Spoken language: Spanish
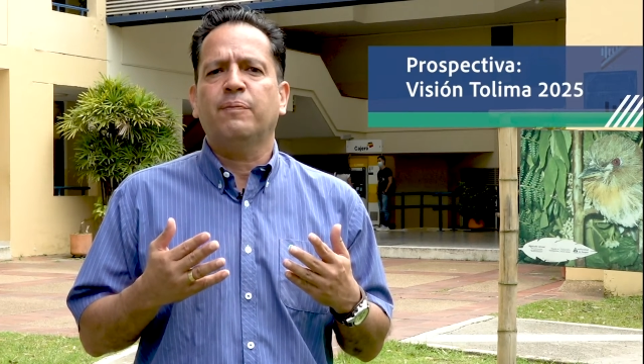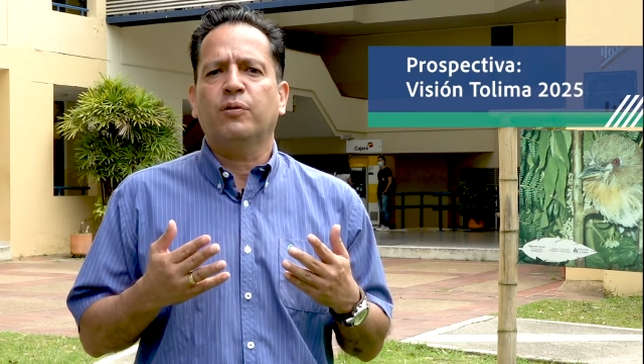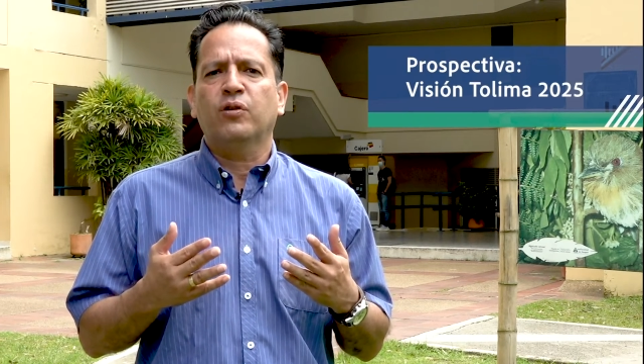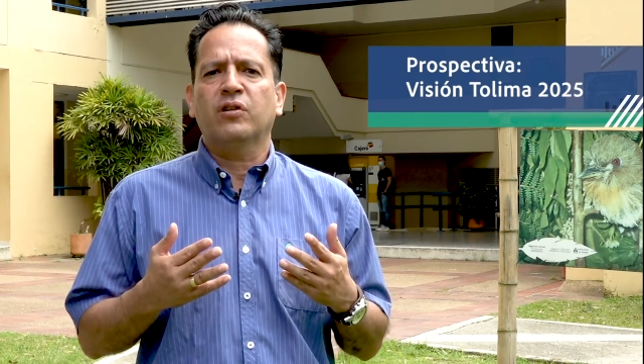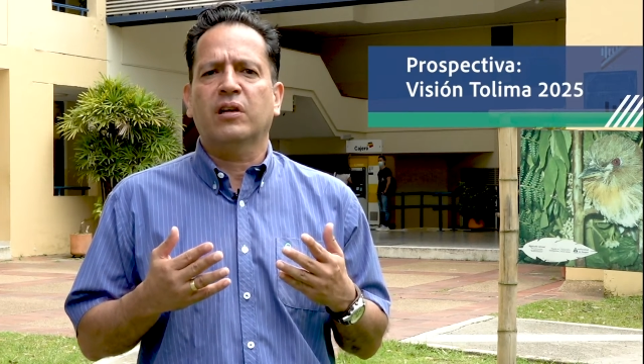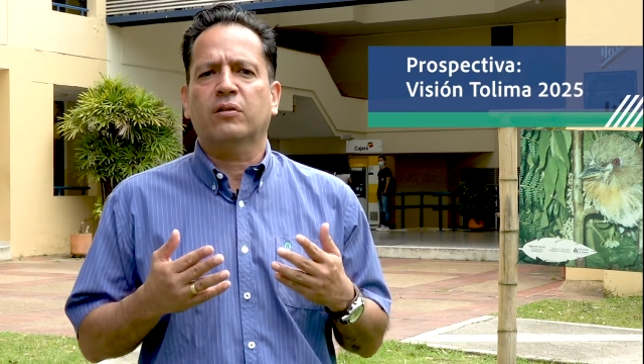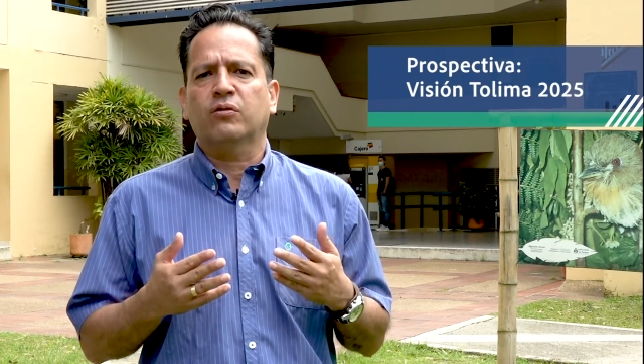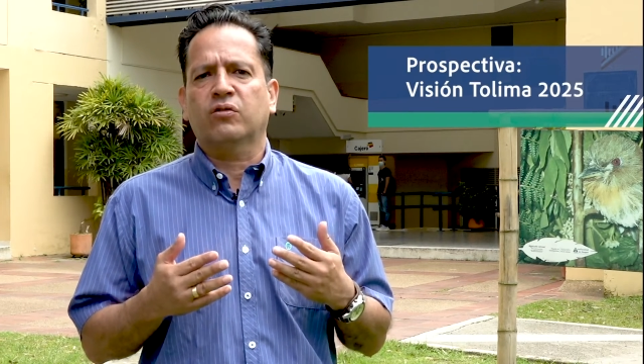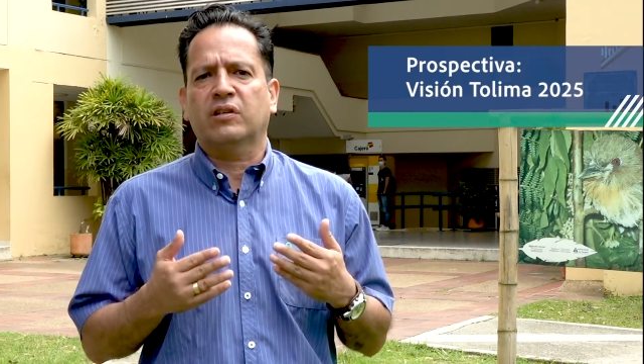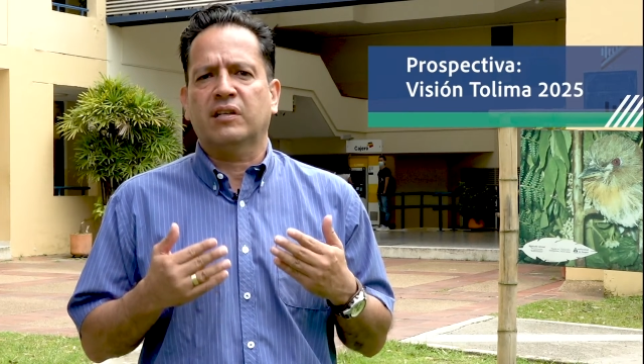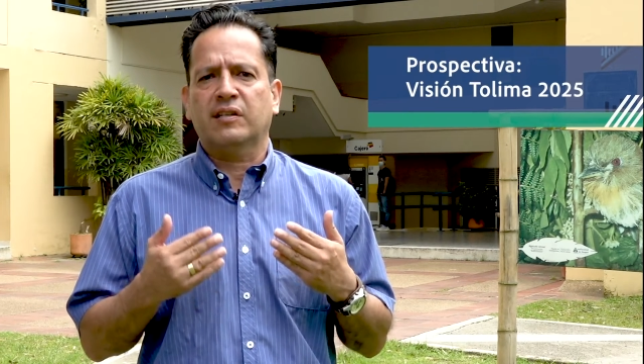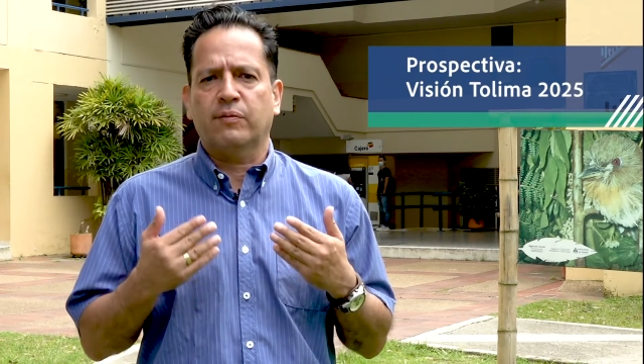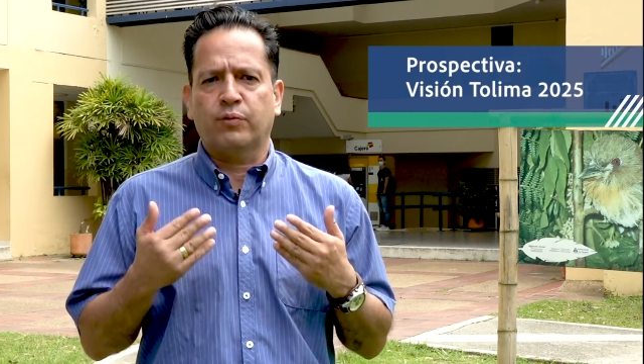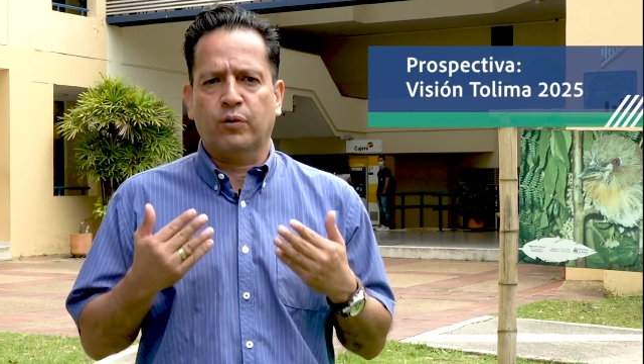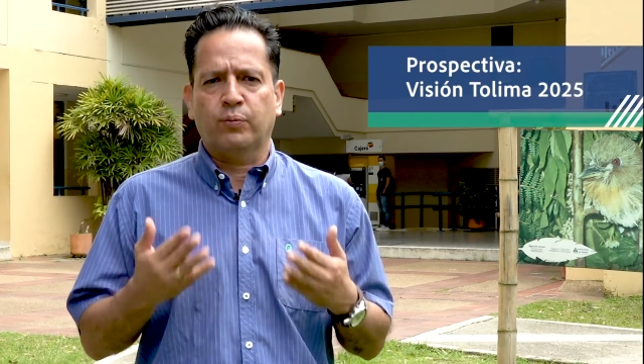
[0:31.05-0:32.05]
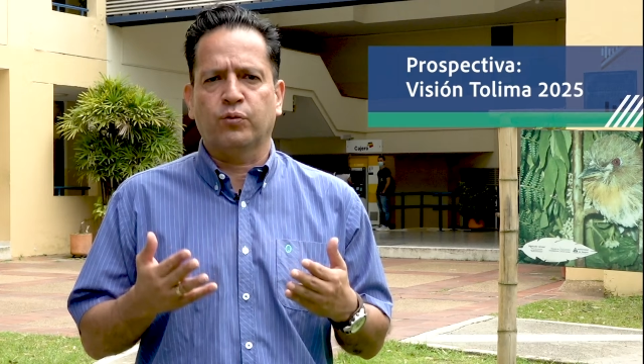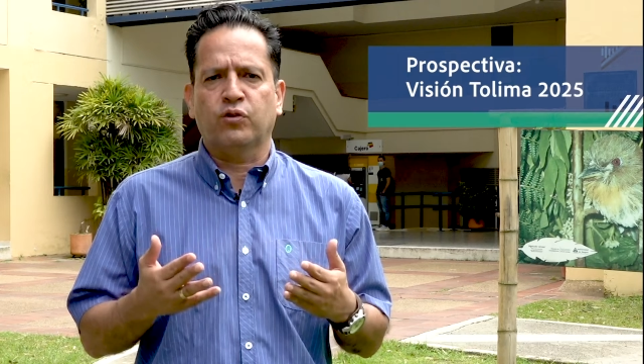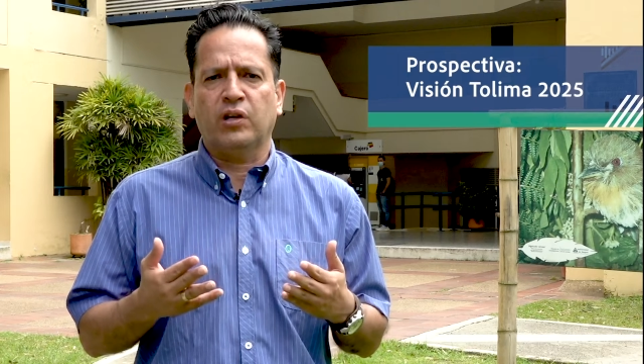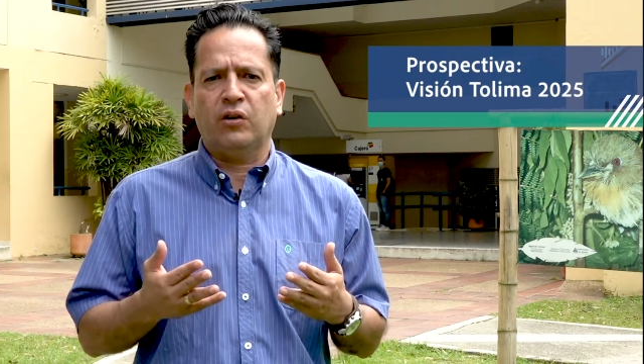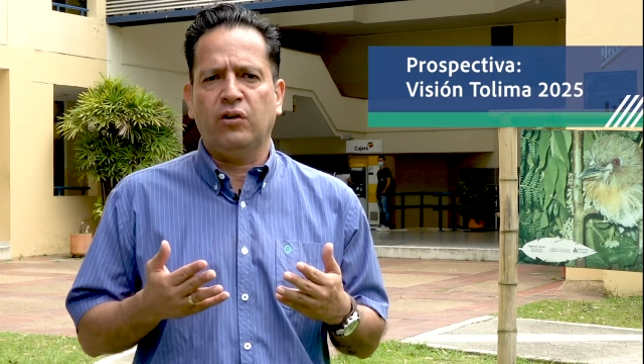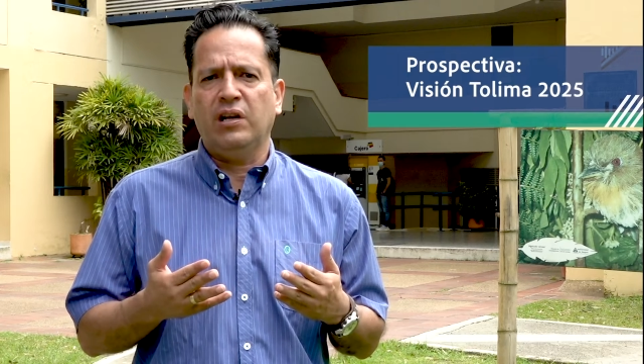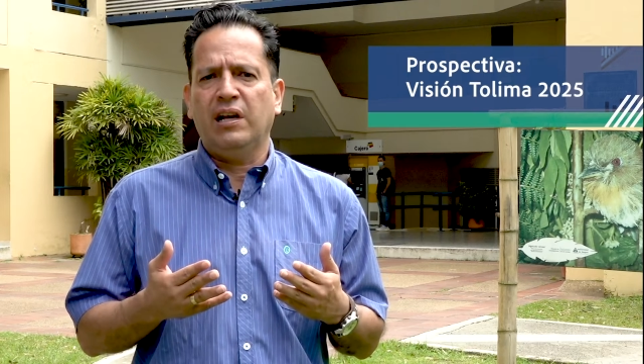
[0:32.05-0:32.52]
proyectos que se
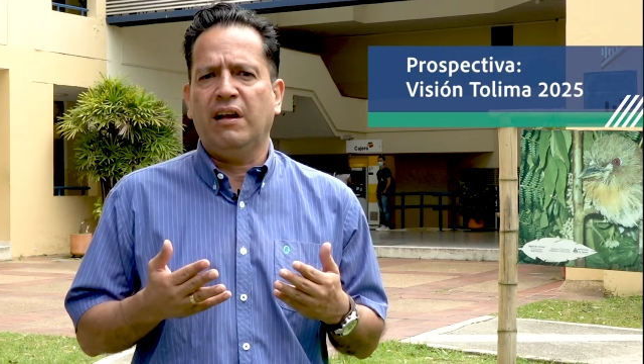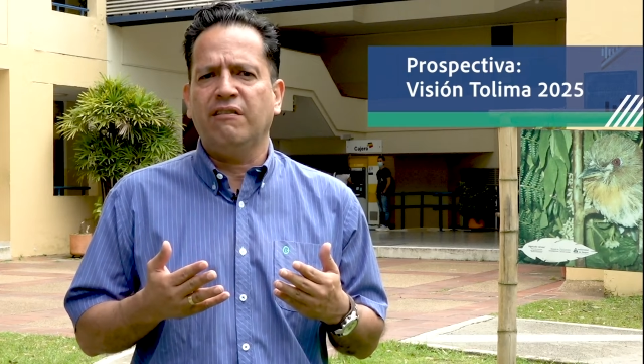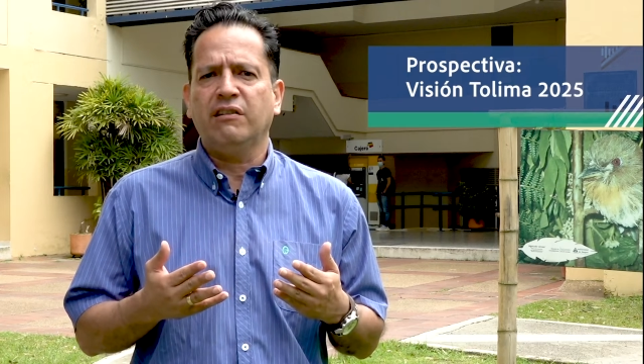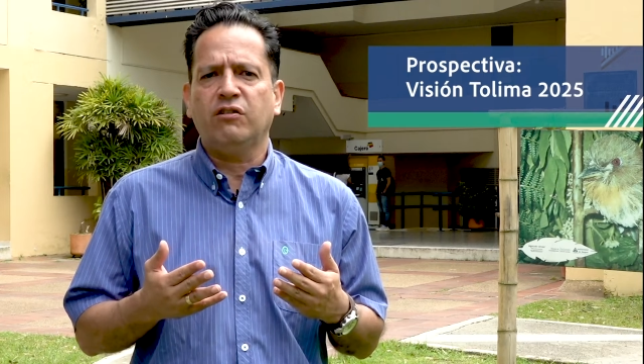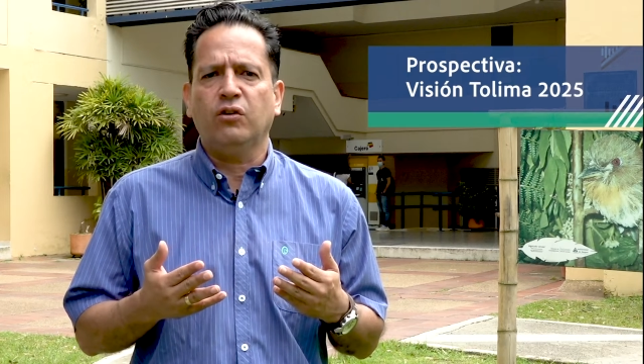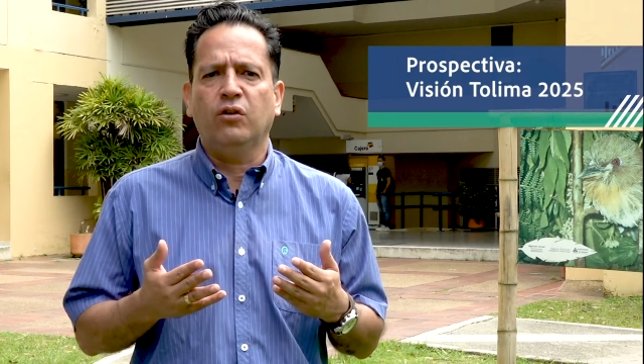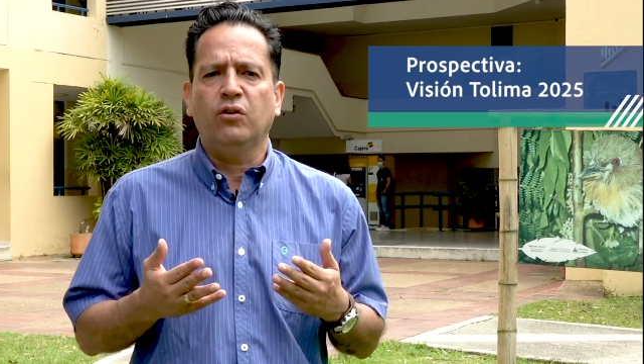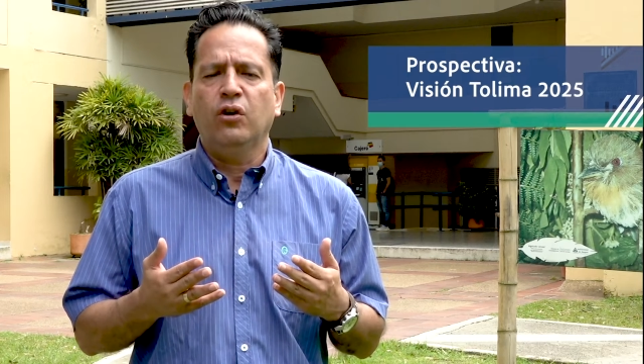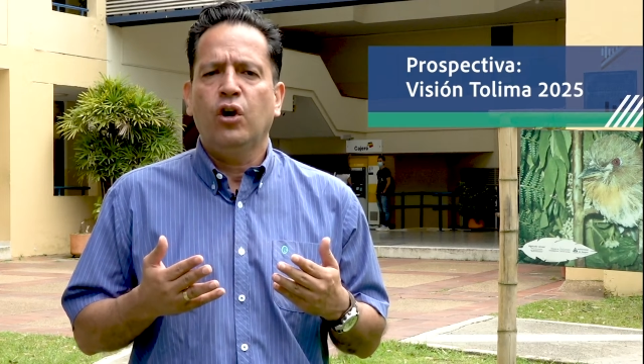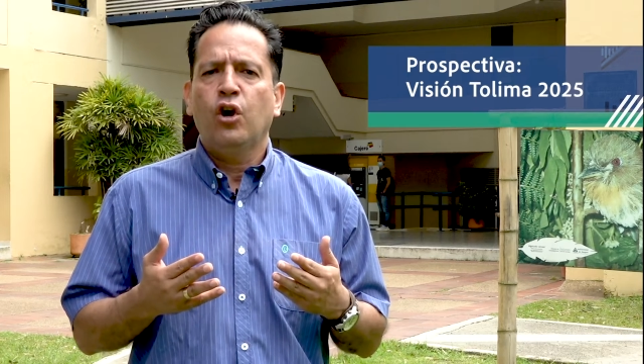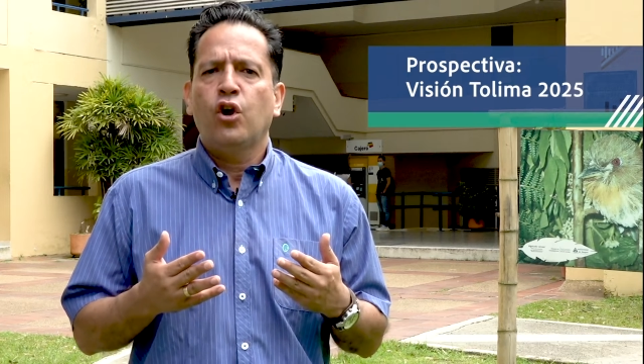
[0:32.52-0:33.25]
propusieron en la visión